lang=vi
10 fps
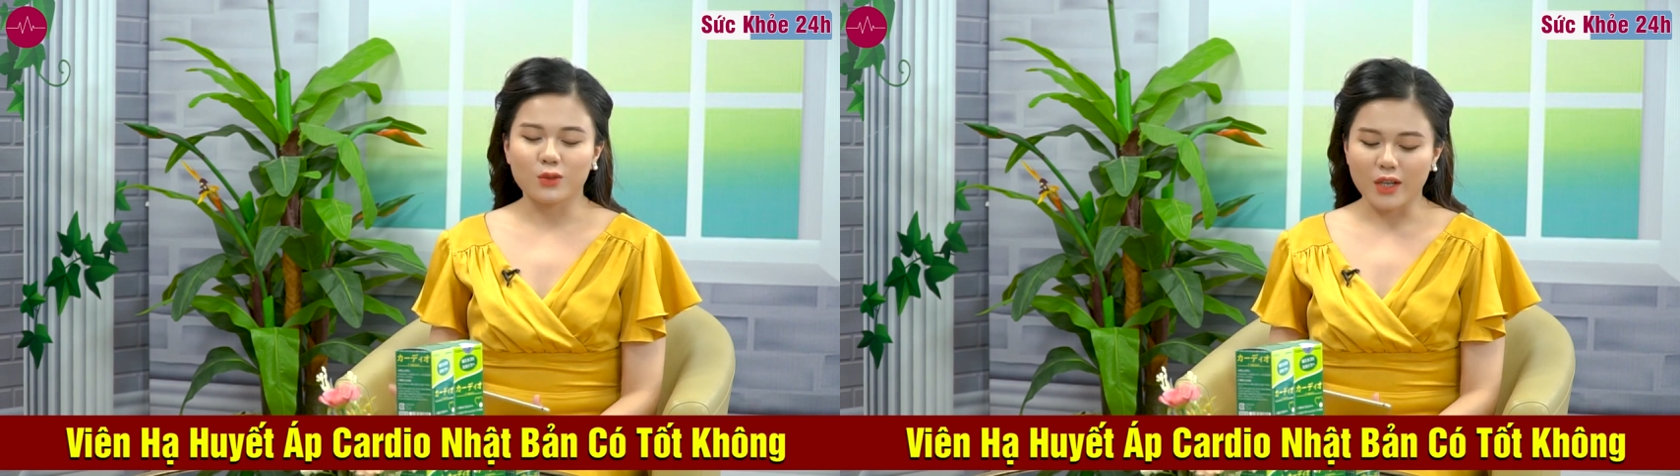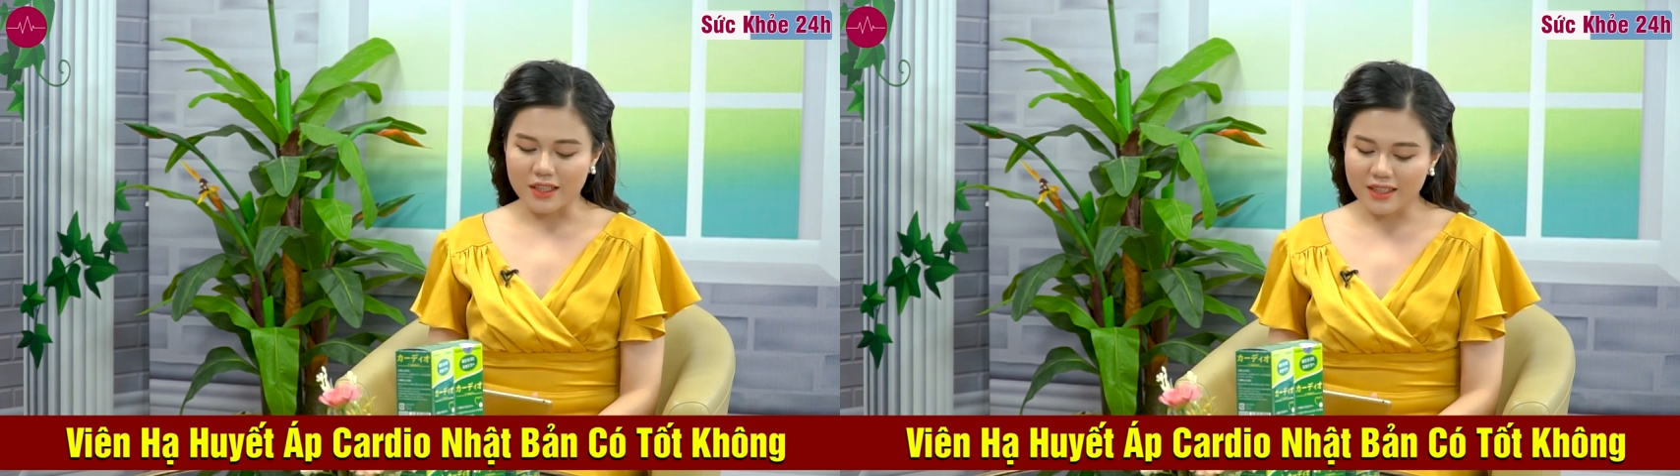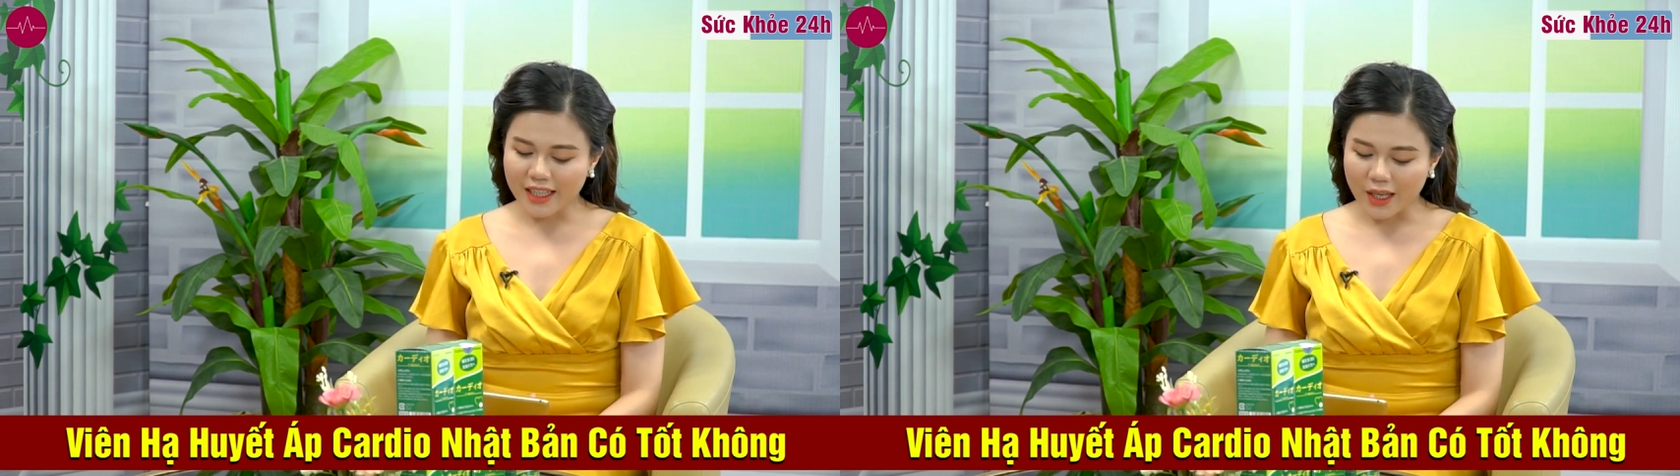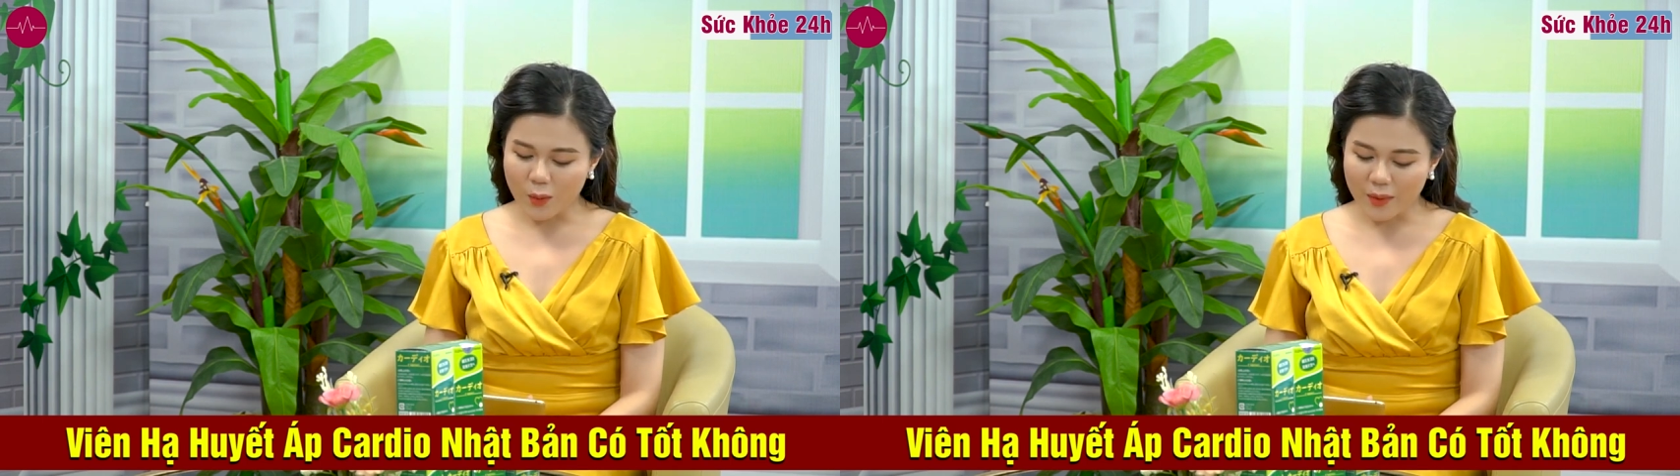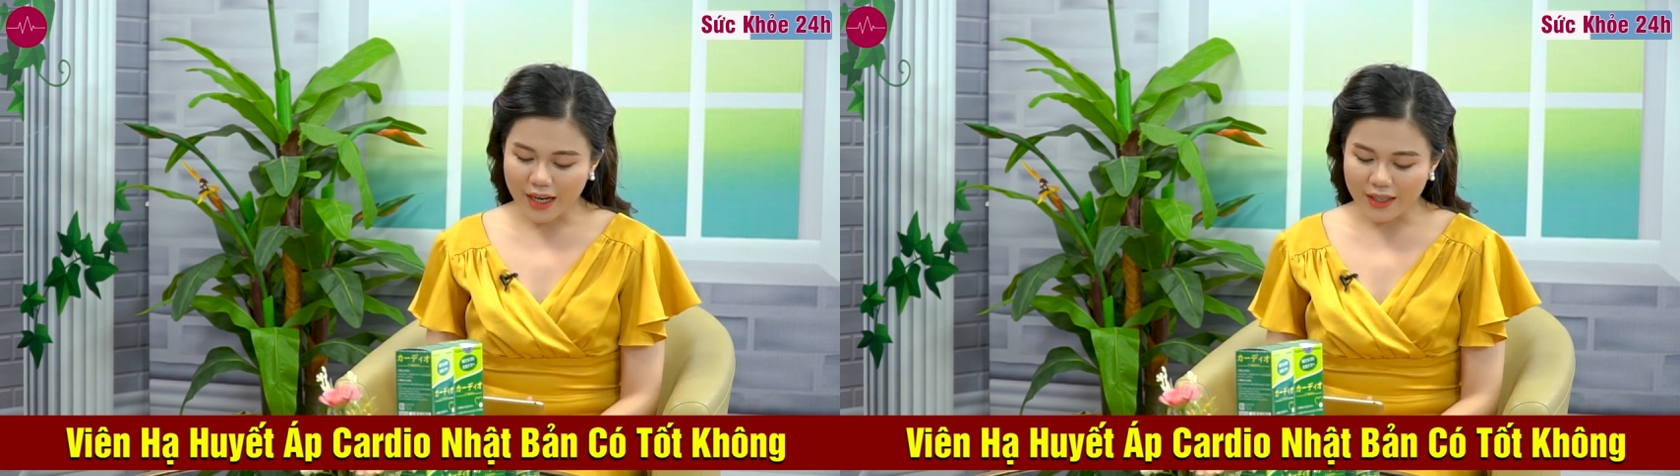chủ đề chương trình ngày
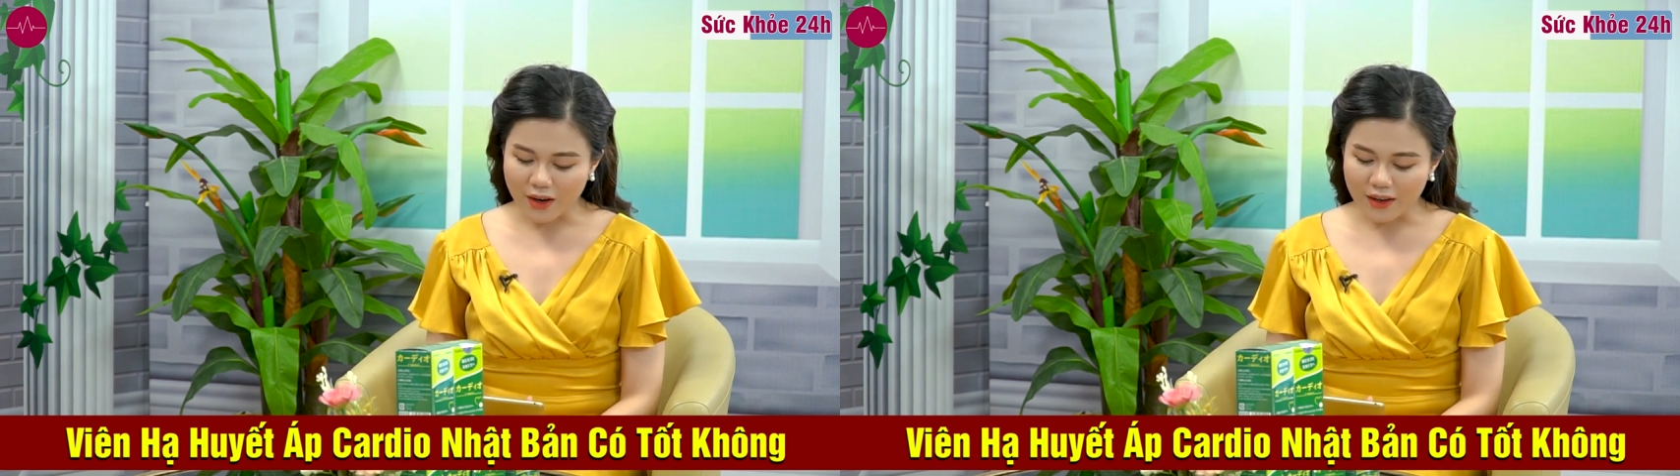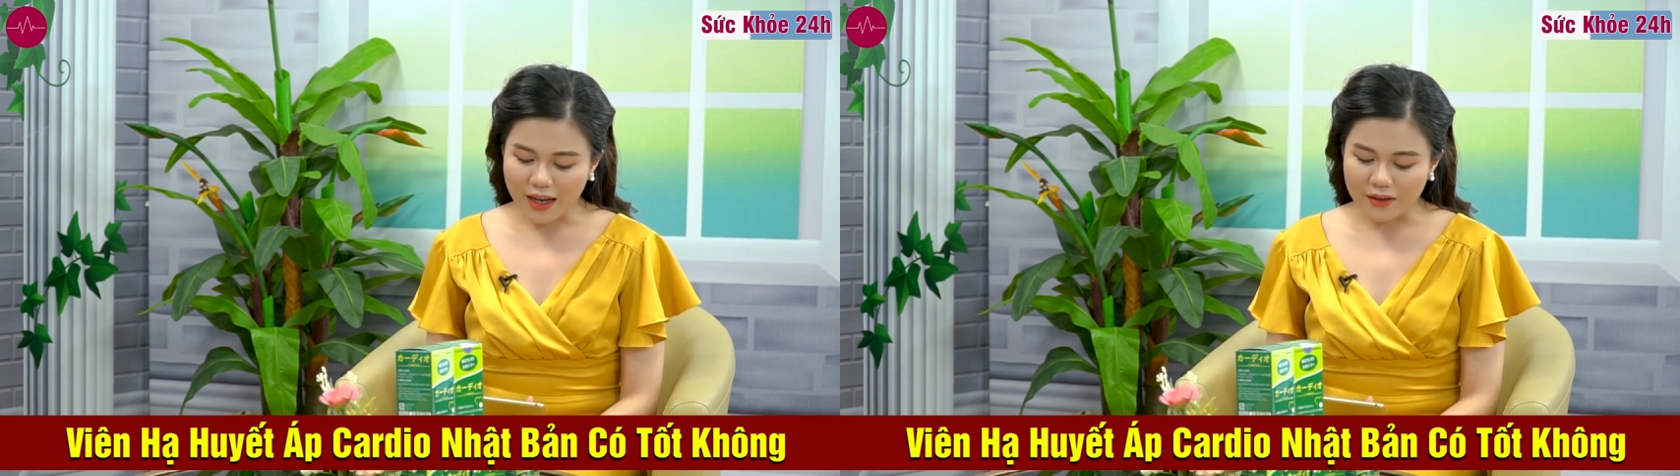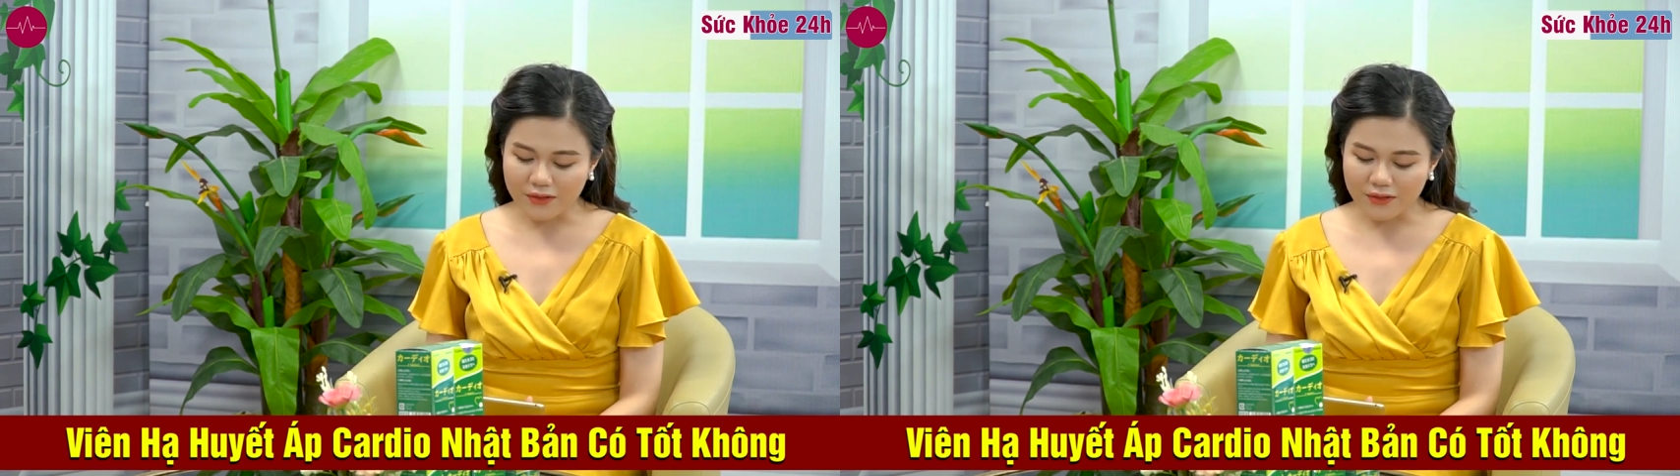hôm nay đó là